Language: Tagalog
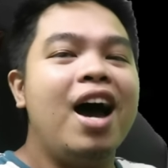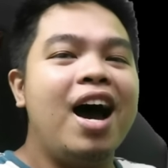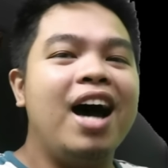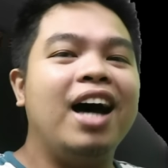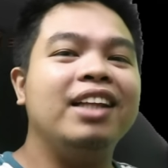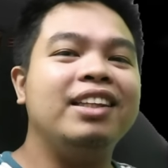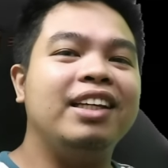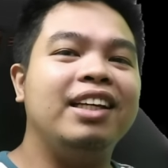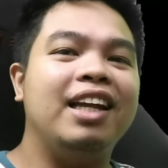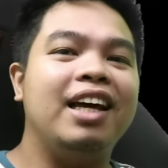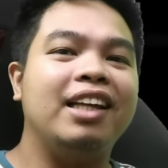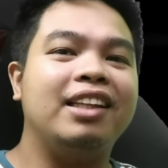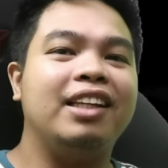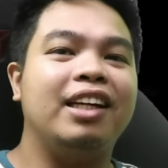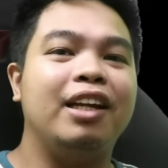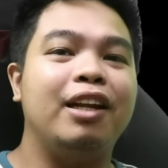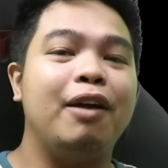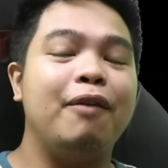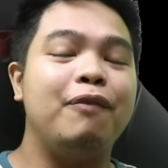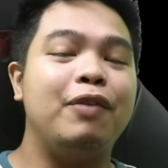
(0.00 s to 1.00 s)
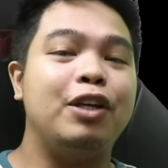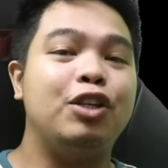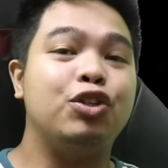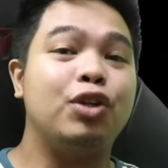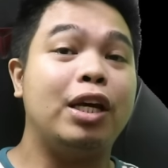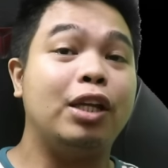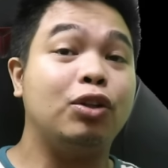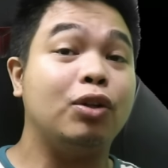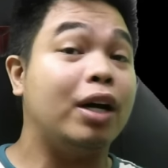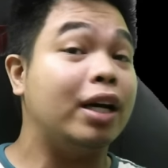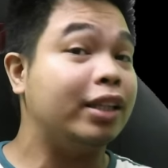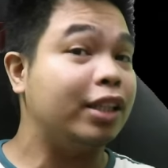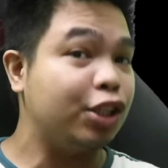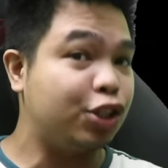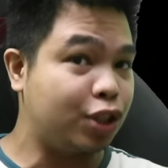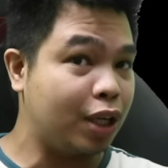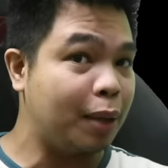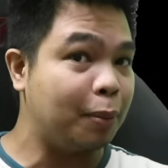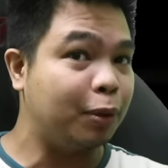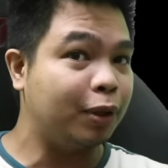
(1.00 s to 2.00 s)
at i-like na rin ang video na ito at
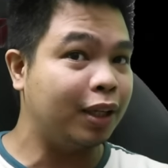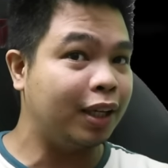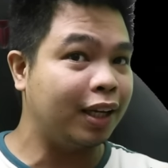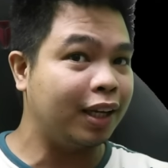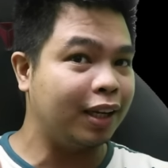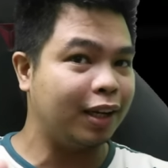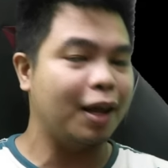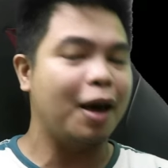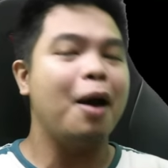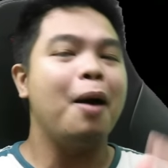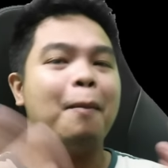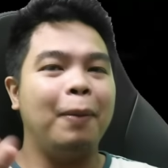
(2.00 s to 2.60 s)
i-share mo na rin